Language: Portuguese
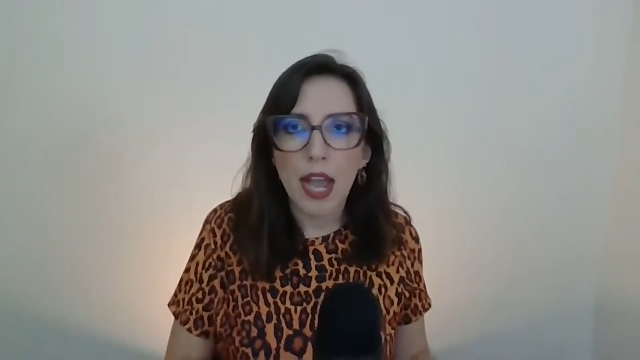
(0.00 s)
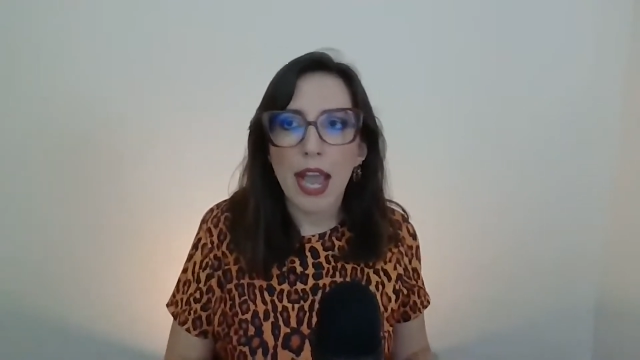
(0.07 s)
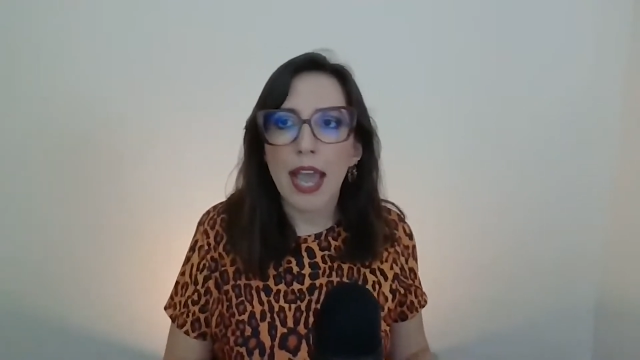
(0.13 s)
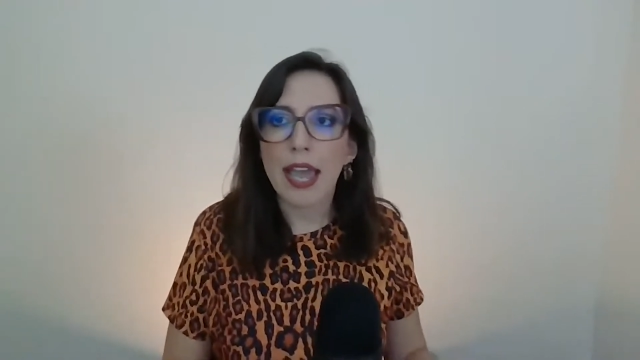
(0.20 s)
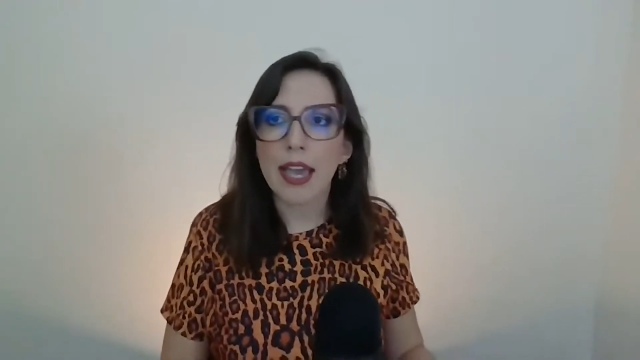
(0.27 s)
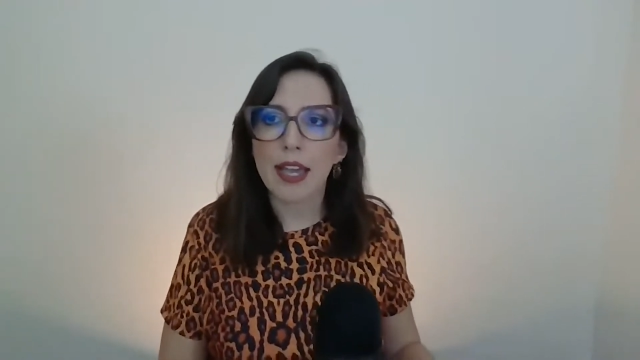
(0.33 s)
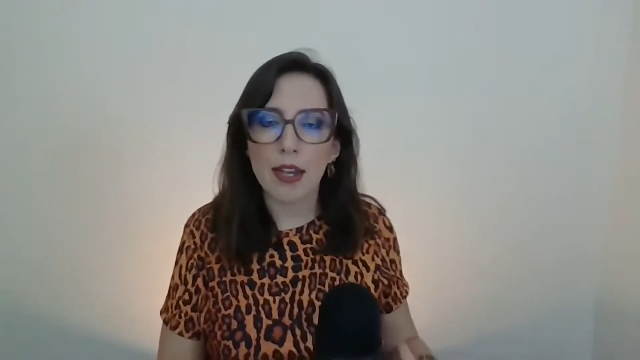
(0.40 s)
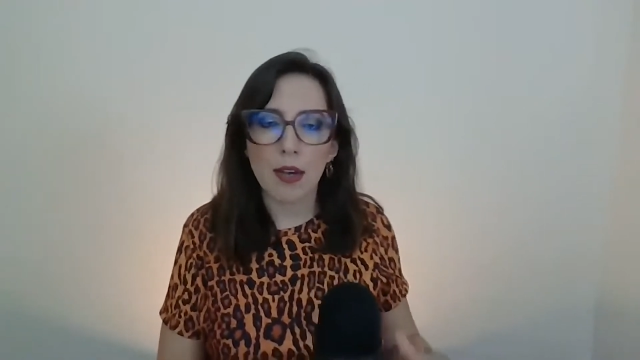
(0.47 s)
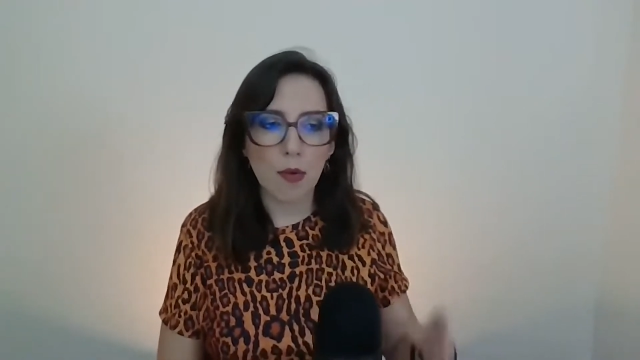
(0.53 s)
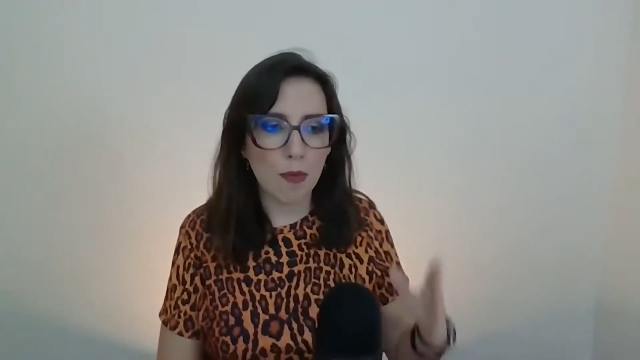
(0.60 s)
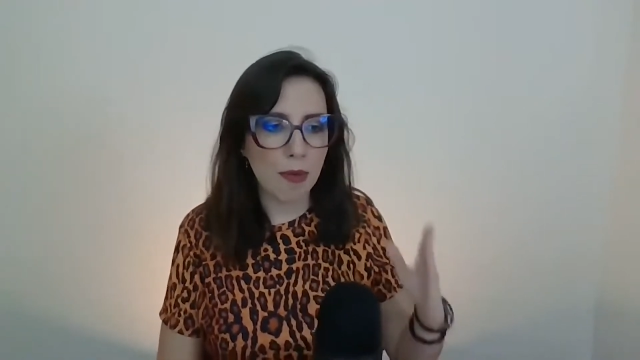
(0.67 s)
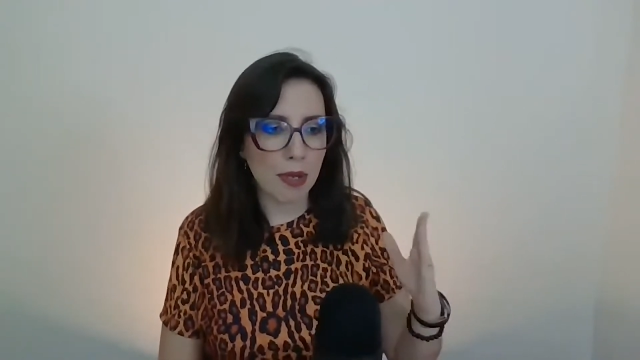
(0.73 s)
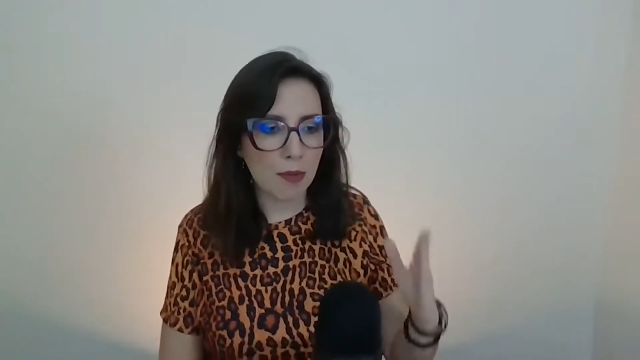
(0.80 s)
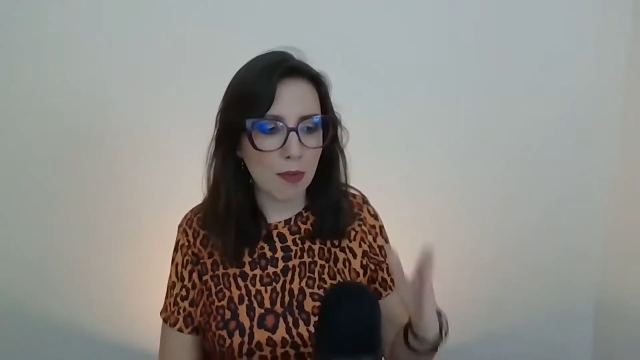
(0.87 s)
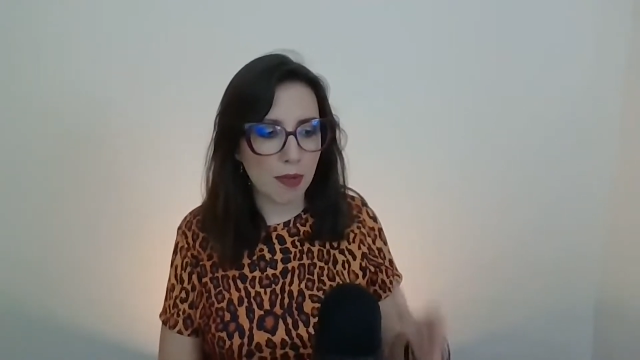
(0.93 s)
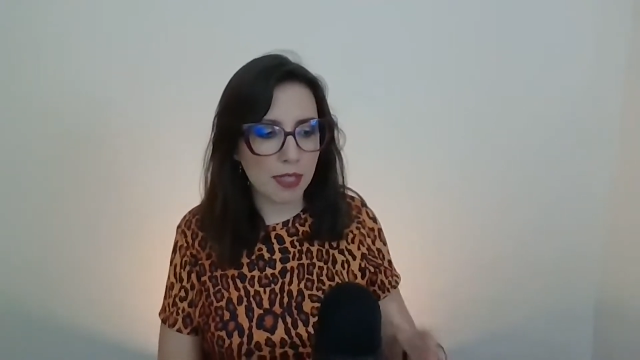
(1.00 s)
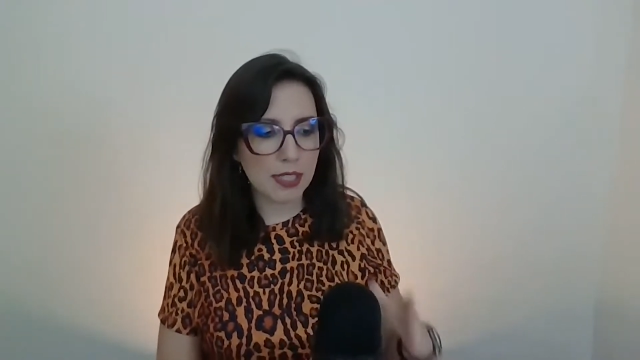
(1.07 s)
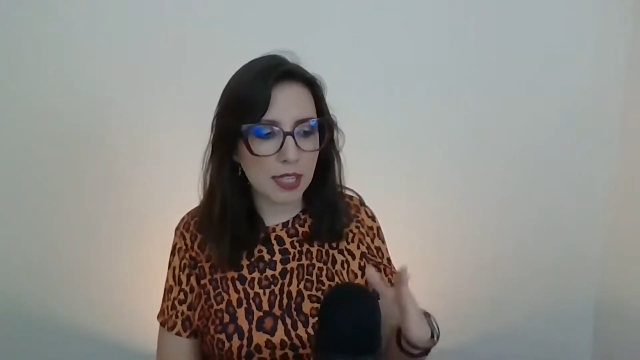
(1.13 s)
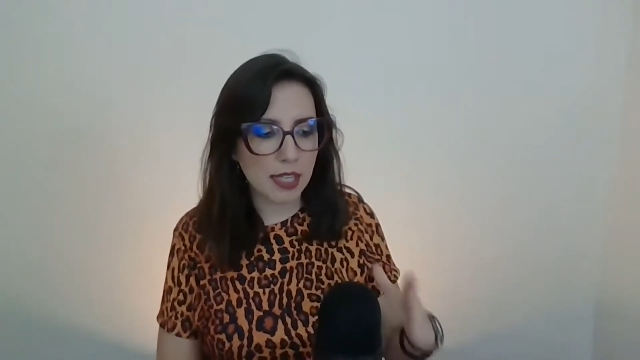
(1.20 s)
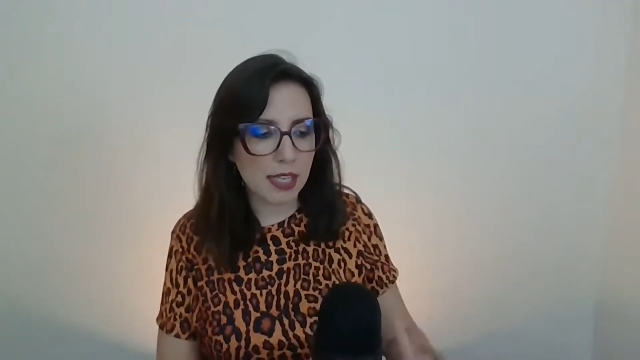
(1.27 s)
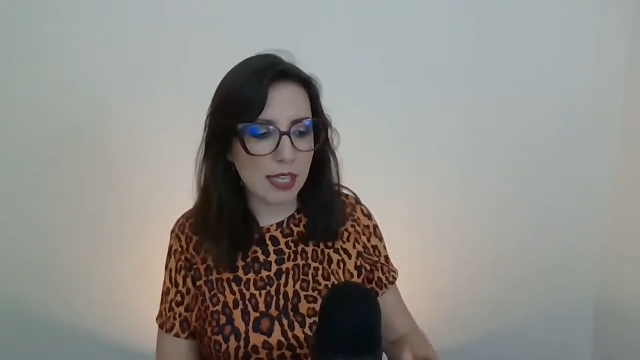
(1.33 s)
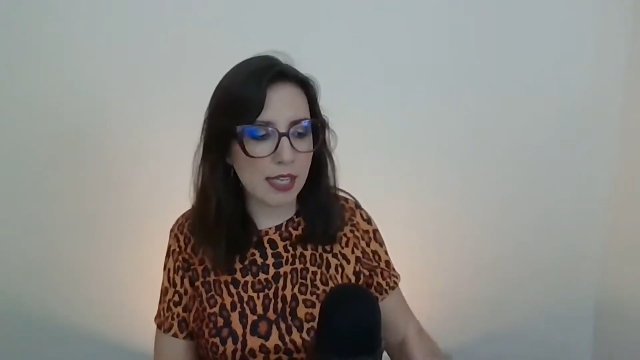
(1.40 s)
é uma coisa
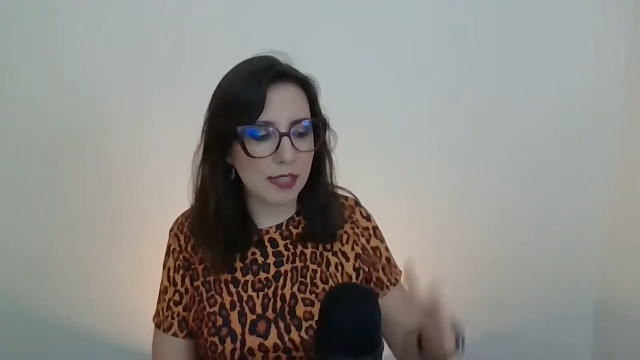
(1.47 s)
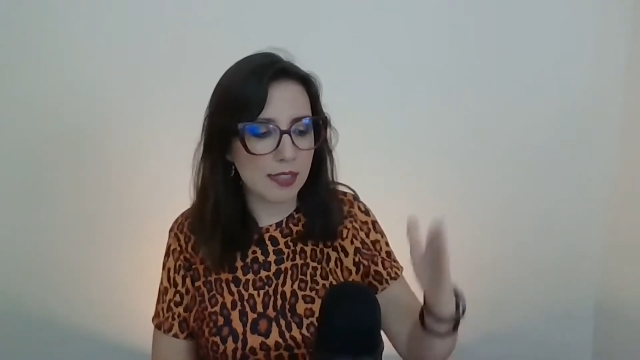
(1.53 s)
que,